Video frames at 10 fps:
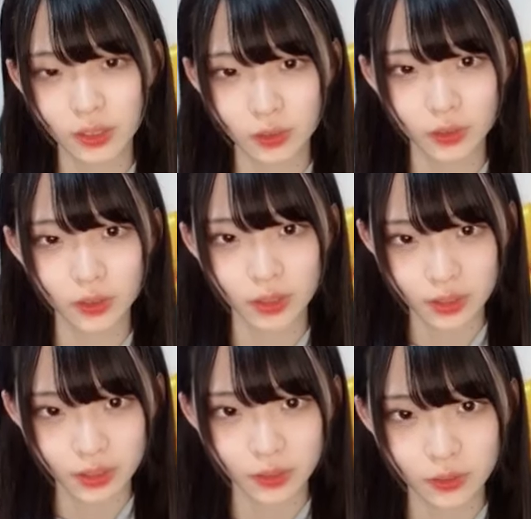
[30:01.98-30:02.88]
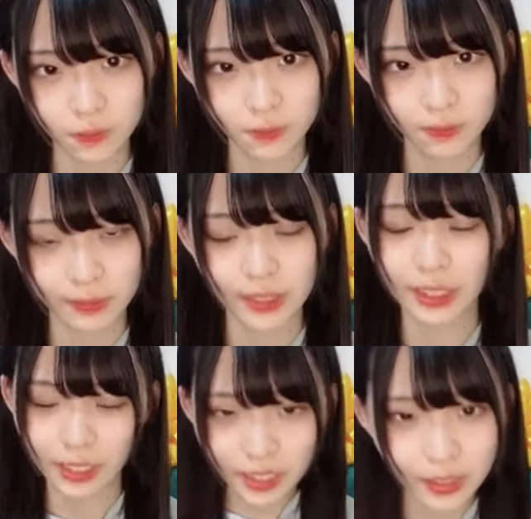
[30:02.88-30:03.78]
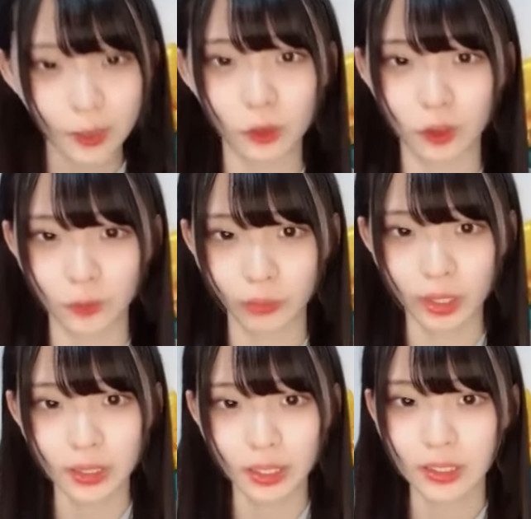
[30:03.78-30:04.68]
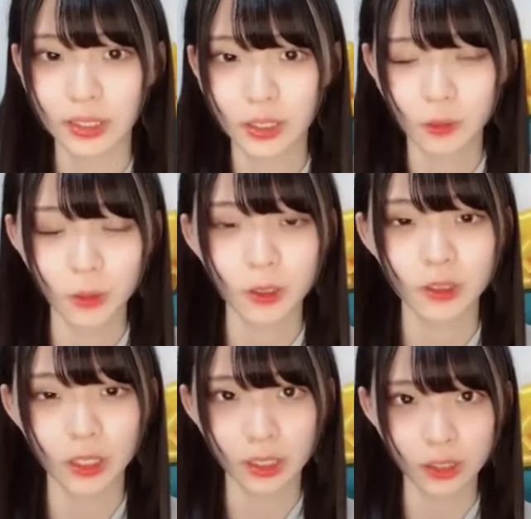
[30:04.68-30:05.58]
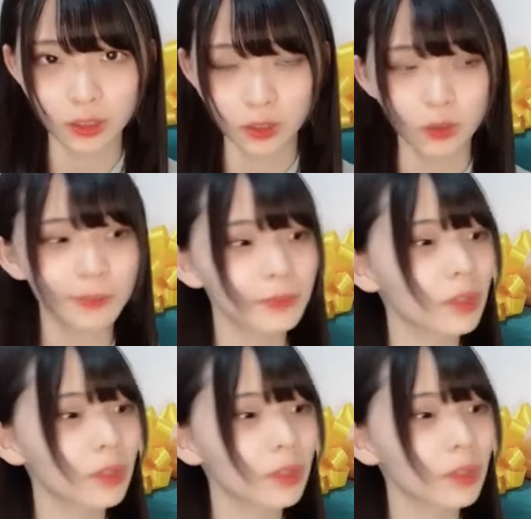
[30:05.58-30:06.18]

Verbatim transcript: ていうことですよ来てねってことタンタンさんデルビールさんありがとう